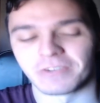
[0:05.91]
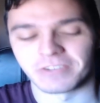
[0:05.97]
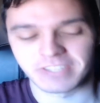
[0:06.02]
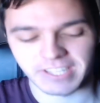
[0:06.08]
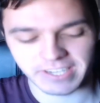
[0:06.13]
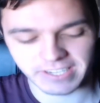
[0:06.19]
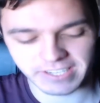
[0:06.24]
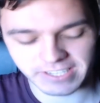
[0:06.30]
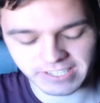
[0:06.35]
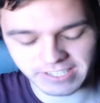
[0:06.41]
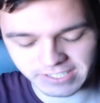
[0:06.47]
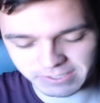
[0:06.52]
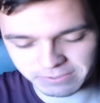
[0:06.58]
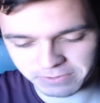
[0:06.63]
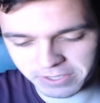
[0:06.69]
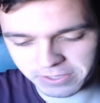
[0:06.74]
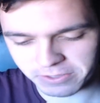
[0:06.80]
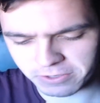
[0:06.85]
estaréis
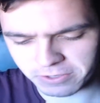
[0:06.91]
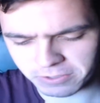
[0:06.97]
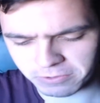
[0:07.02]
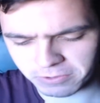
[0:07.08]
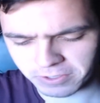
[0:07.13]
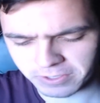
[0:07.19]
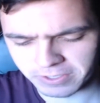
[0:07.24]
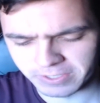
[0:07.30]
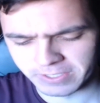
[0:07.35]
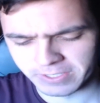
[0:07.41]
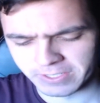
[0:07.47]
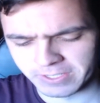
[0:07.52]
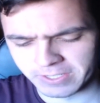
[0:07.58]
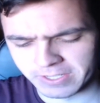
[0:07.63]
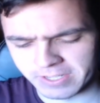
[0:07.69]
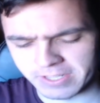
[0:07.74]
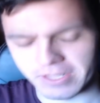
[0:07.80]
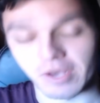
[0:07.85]
viendo el título.
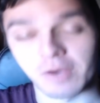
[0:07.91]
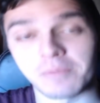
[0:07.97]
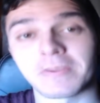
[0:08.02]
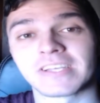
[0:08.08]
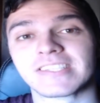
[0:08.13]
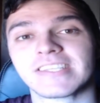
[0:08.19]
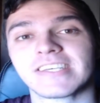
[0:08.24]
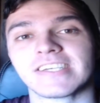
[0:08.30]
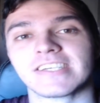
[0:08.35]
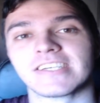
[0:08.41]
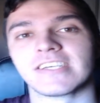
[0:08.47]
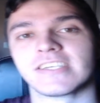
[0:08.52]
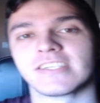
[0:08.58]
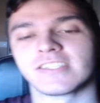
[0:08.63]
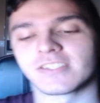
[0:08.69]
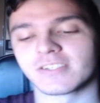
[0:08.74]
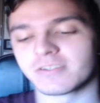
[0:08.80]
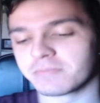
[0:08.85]
Te copias de.
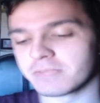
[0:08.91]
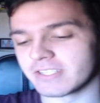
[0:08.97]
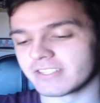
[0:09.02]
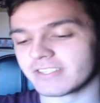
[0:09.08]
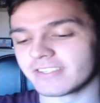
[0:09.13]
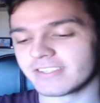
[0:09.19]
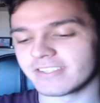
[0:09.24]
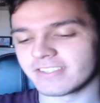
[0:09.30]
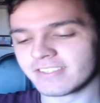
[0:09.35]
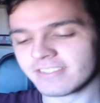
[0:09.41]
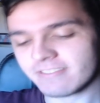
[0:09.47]
¿Te copias de?